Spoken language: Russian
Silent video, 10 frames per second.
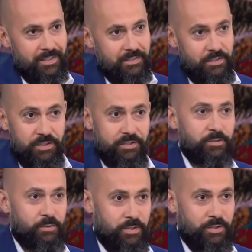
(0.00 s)
Сейчас это
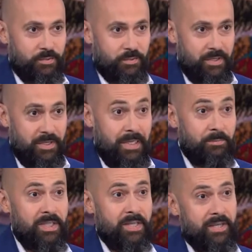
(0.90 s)
очень актуально.
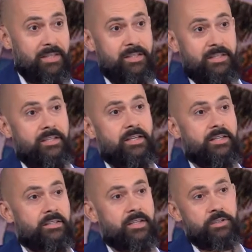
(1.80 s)
Именно эта идея
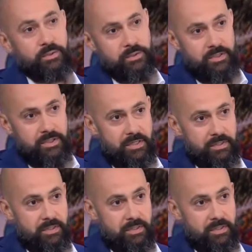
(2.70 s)
родилась у россиянина.